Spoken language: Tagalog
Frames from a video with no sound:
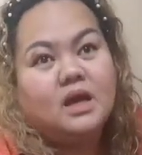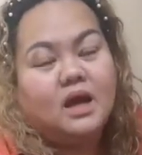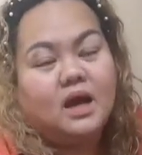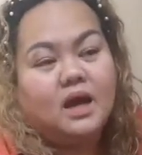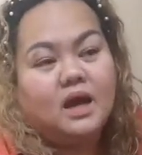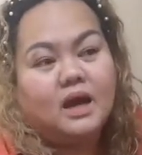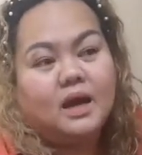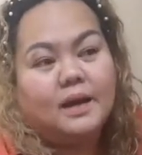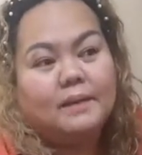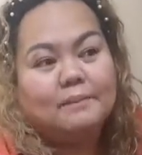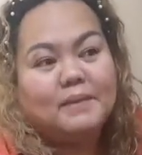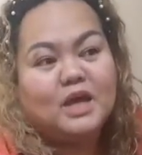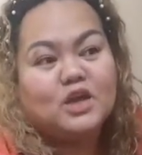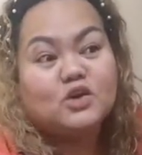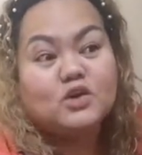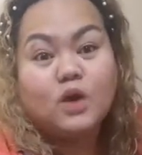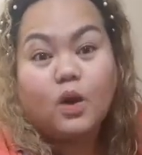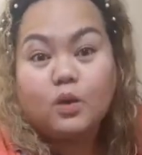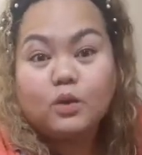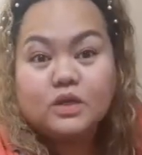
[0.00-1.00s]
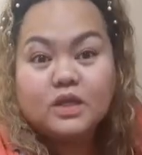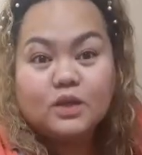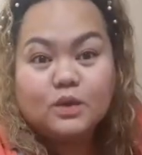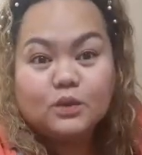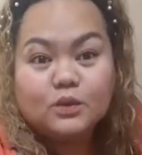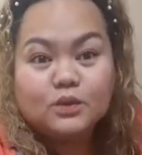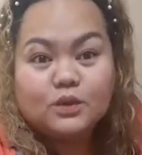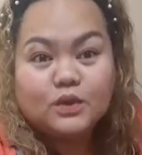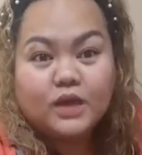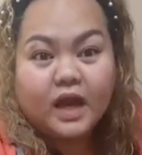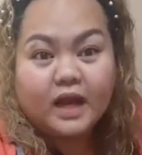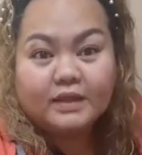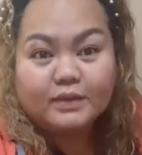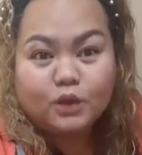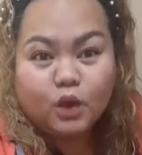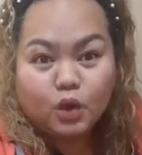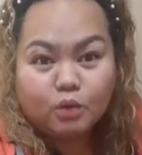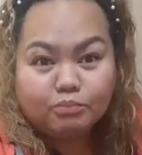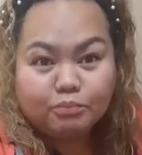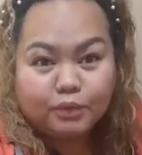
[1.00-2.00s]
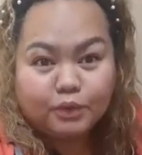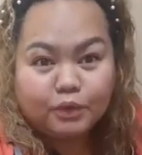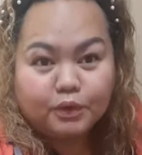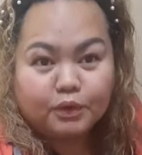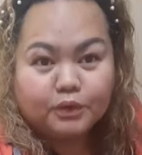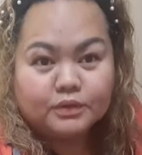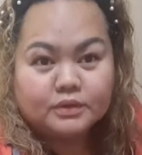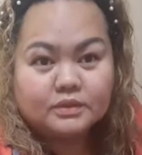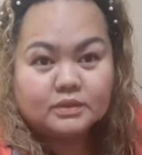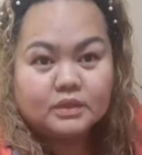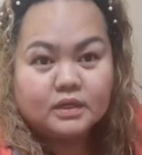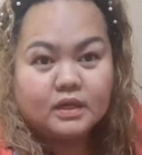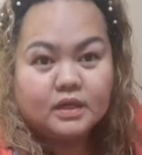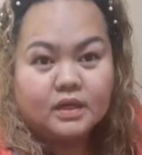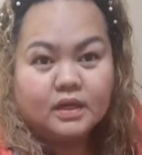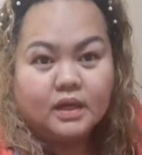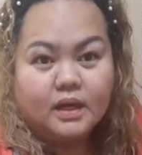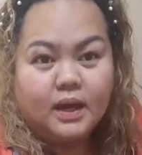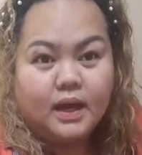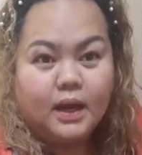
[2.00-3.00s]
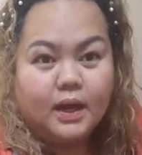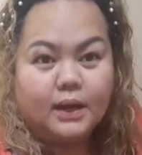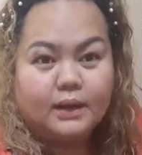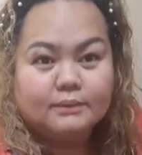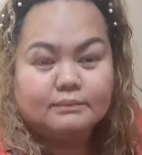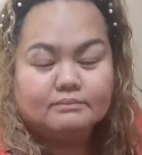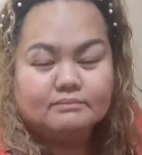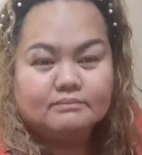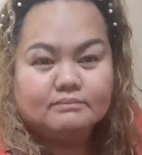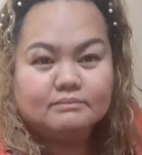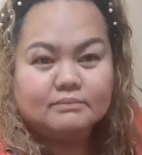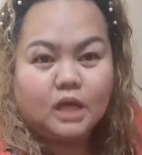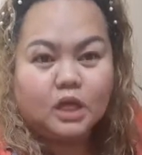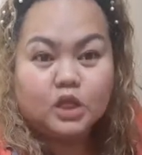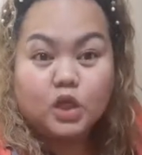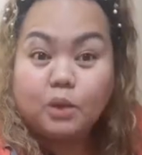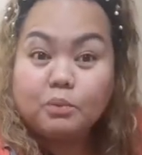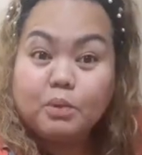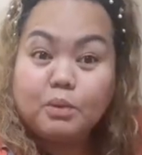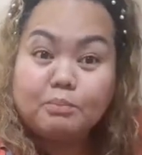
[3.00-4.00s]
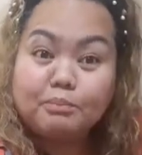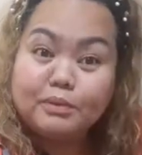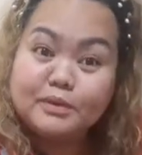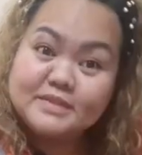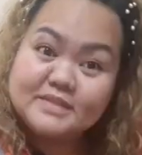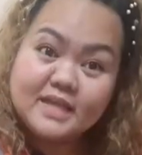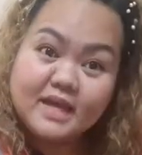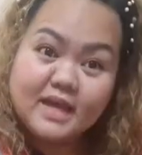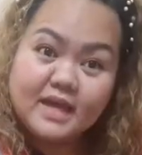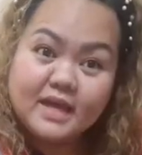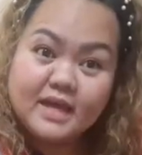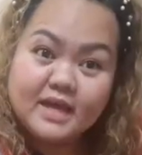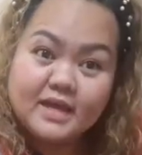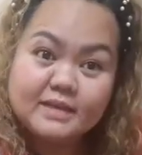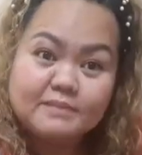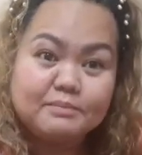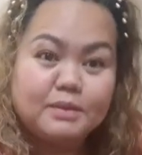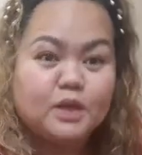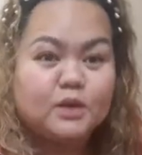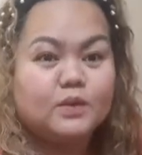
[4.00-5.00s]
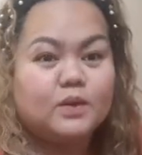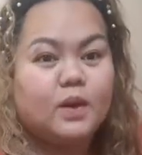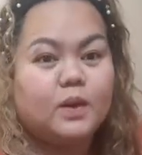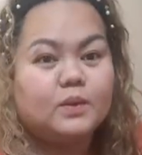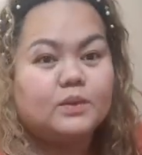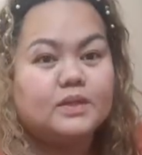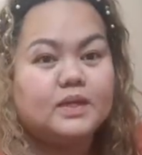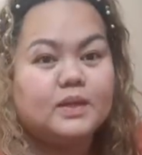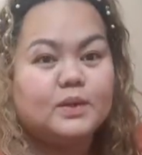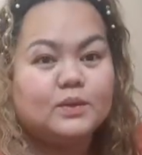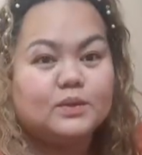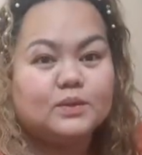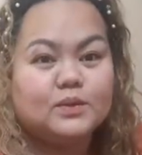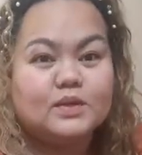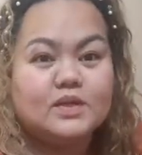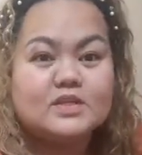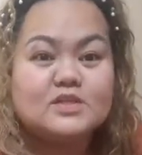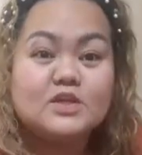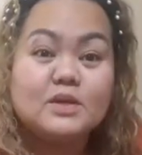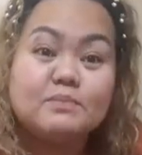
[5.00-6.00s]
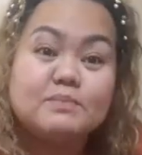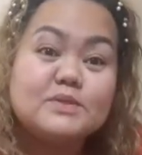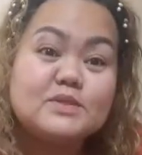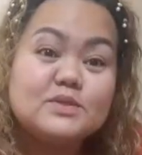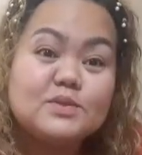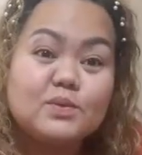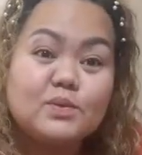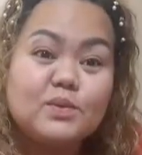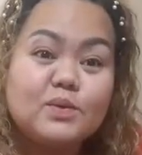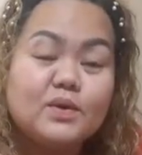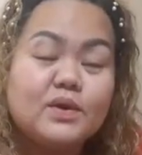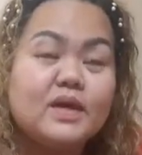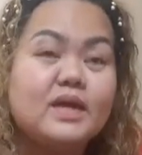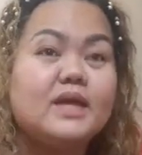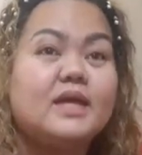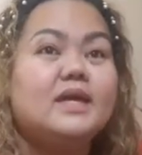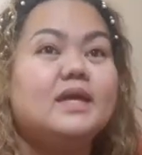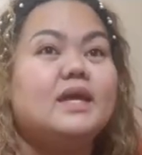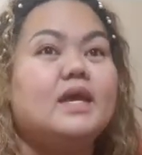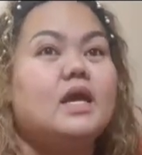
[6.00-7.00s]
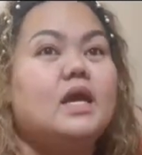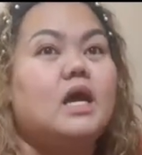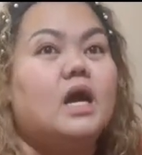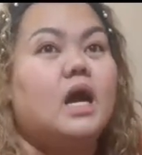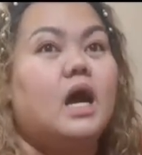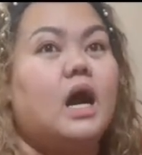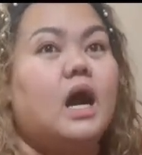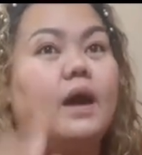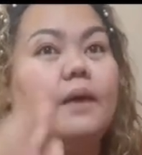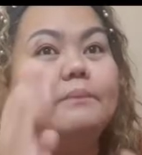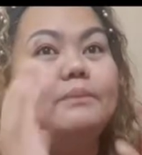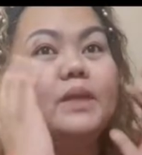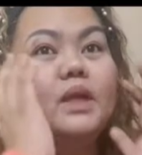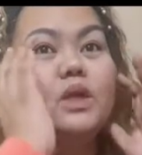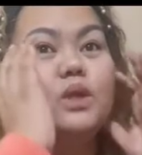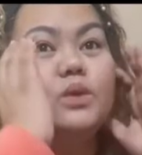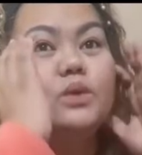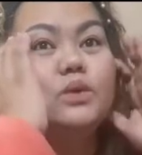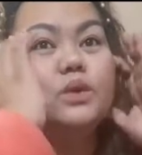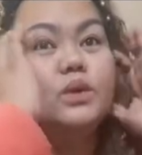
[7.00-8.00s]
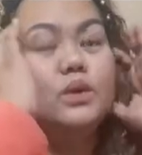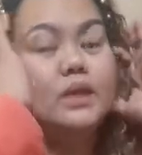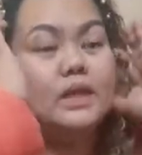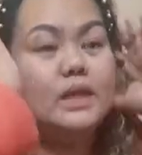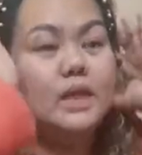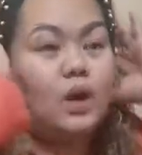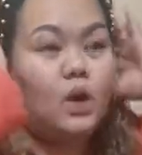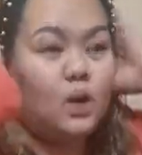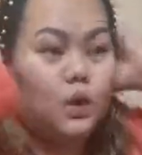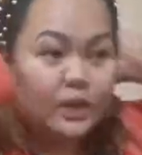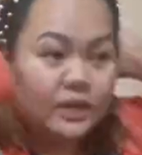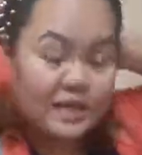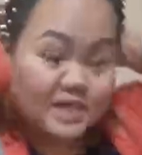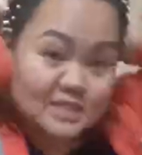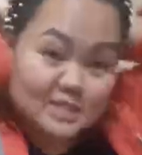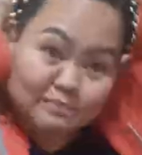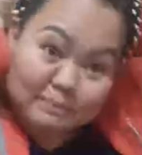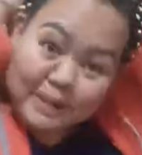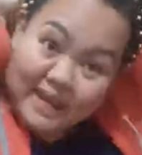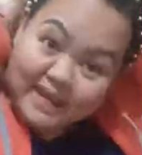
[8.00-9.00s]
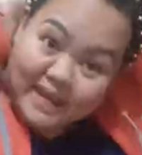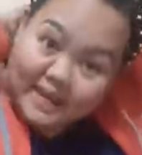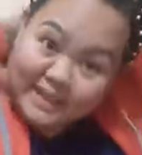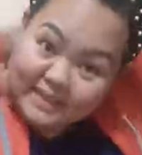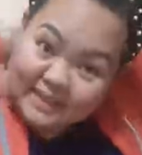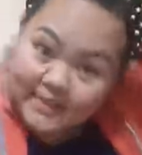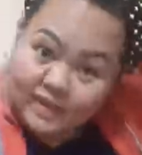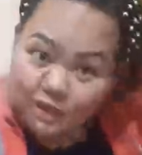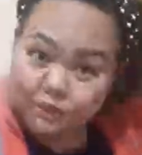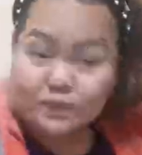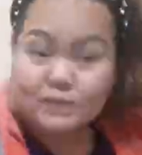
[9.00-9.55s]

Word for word: Uh, meron akong niluto na adobong um, adobong puset, meron akong niluto na chop suey, um, nagluto rin ako ng spaghetti